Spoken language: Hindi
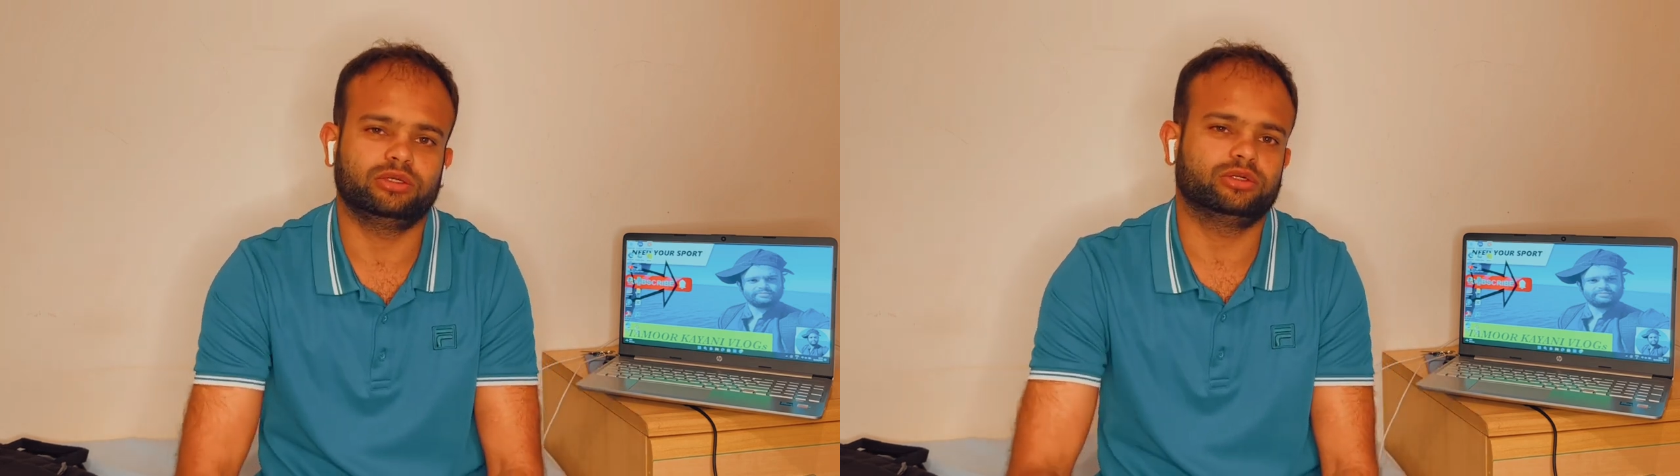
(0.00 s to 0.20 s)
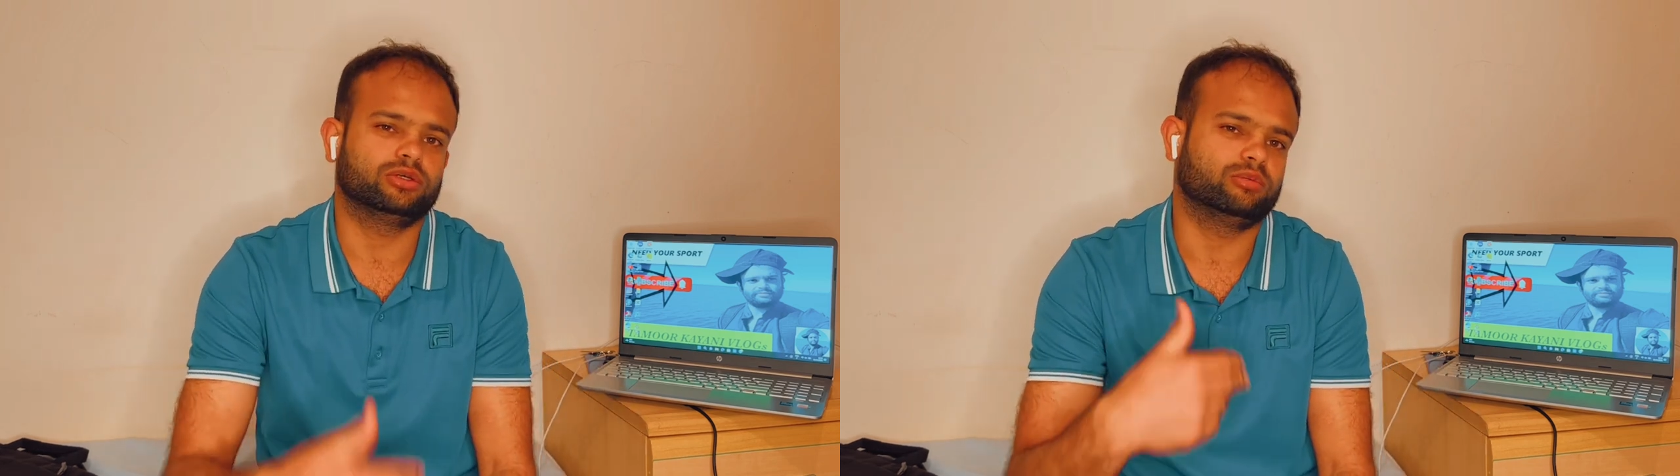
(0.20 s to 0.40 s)

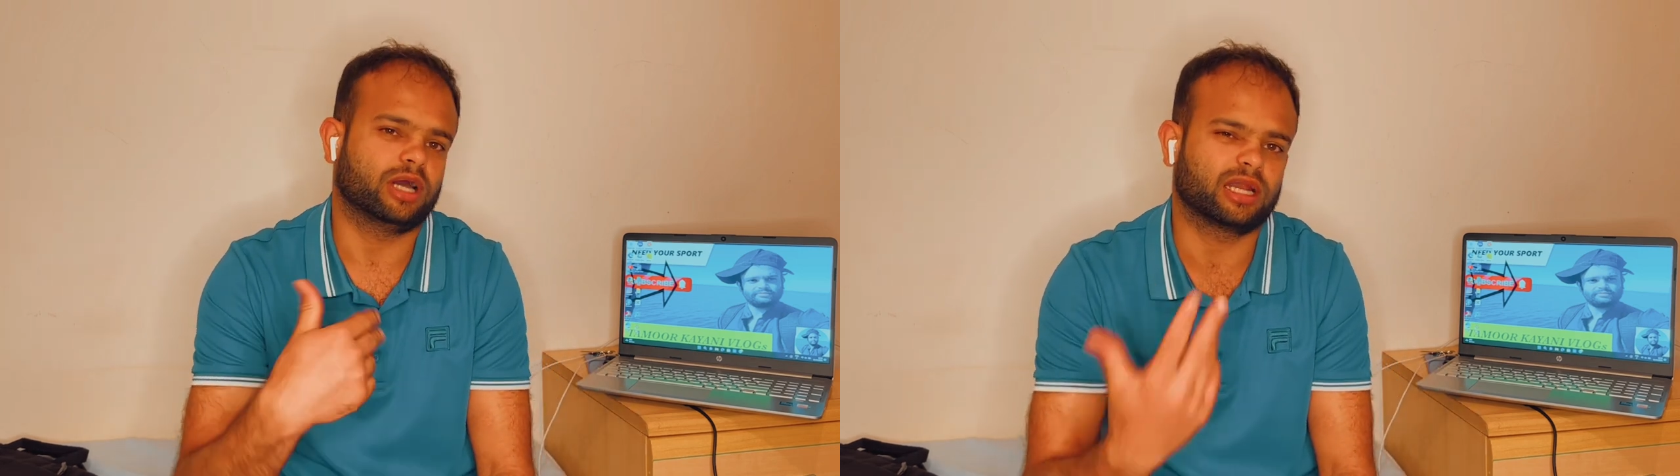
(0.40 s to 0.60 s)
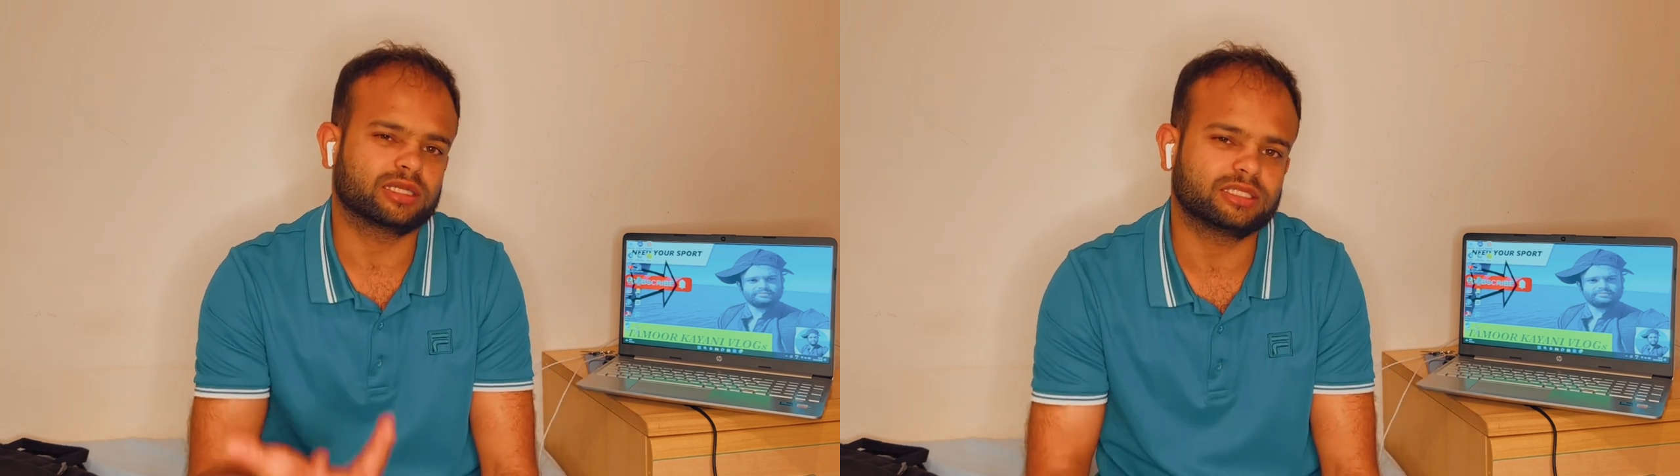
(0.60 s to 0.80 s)
यूट्यूब
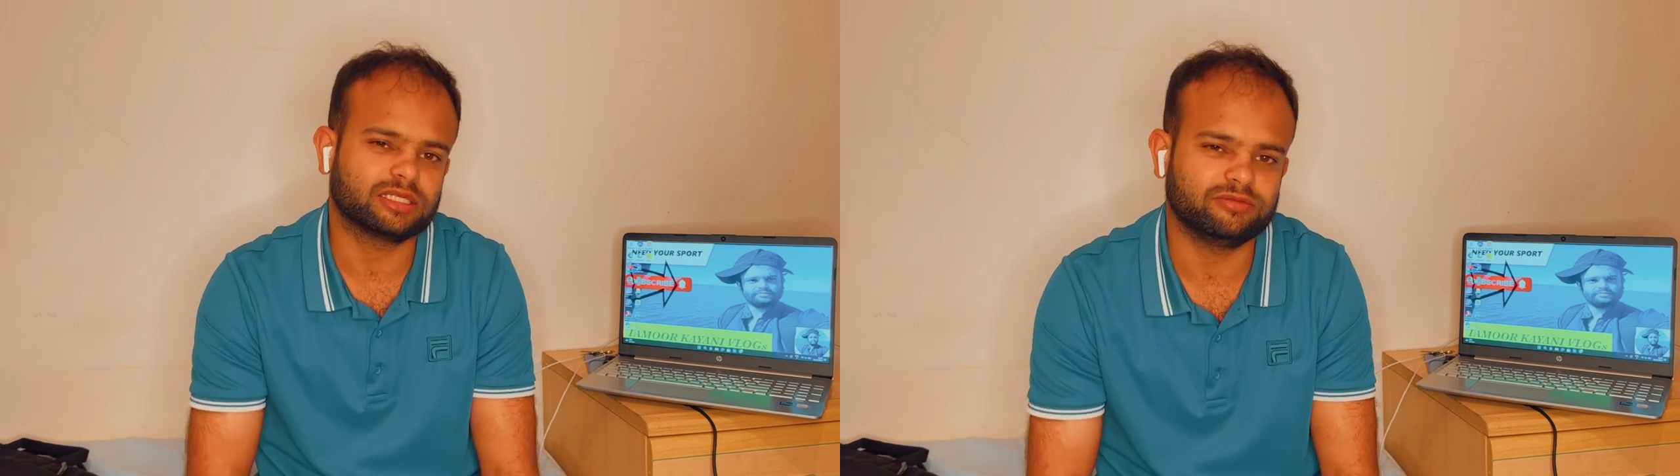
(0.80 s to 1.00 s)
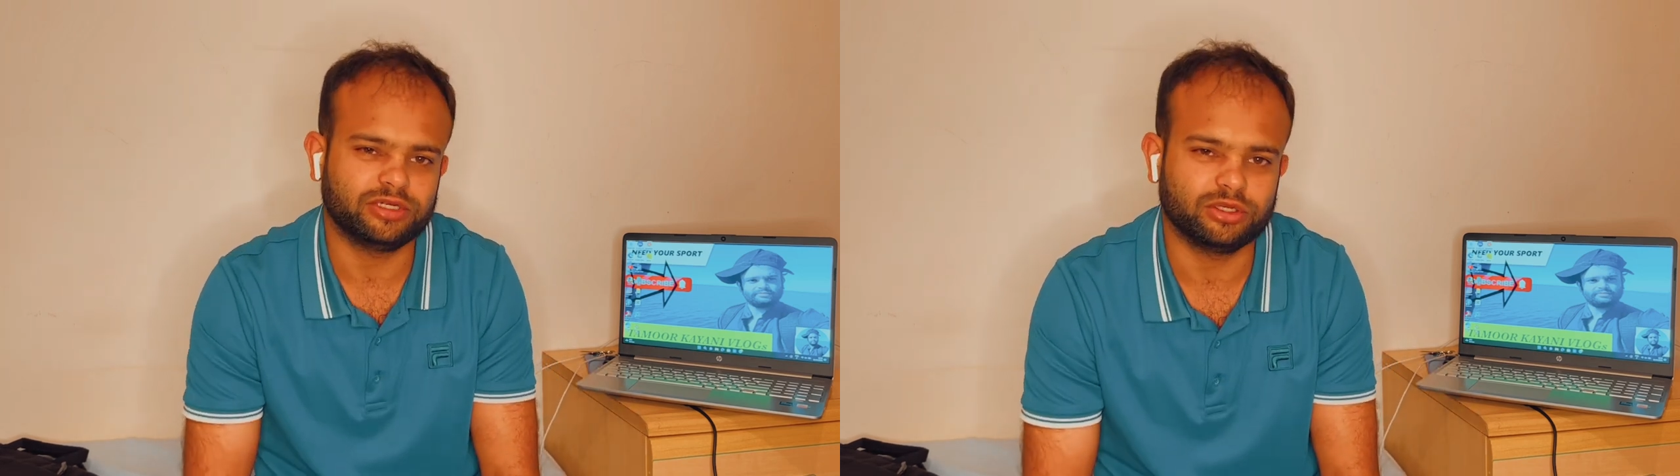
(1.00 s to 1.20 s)
हर किसी
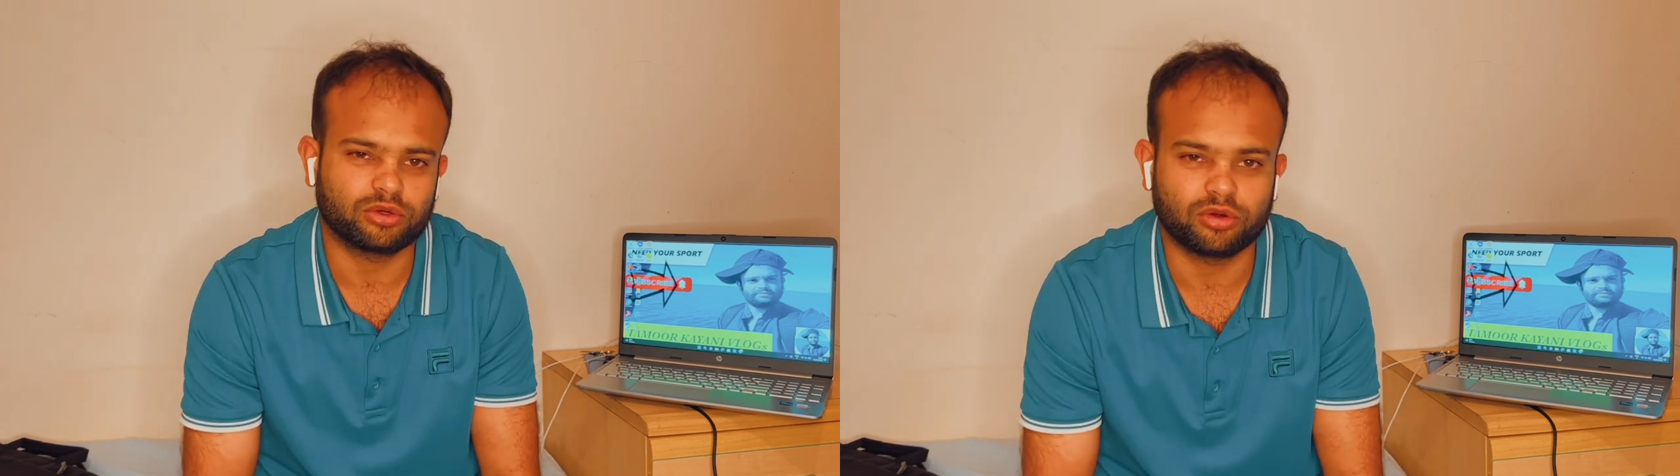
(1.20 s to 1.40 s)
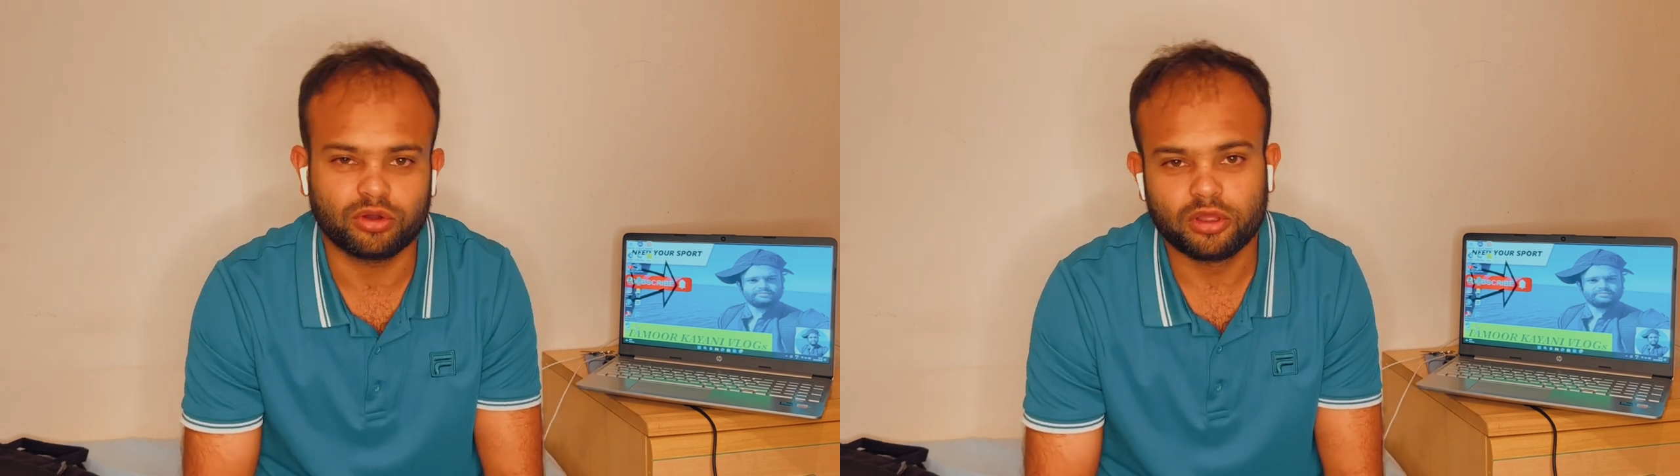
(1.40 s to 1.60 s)
की वीडियो
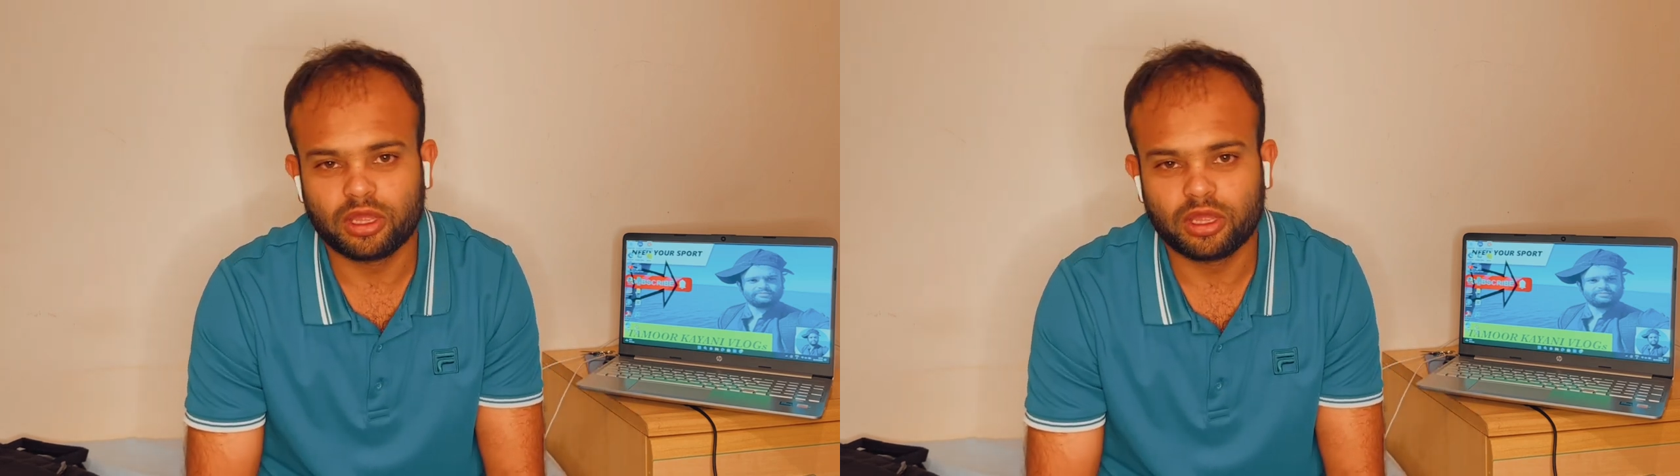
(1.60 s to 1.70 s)
को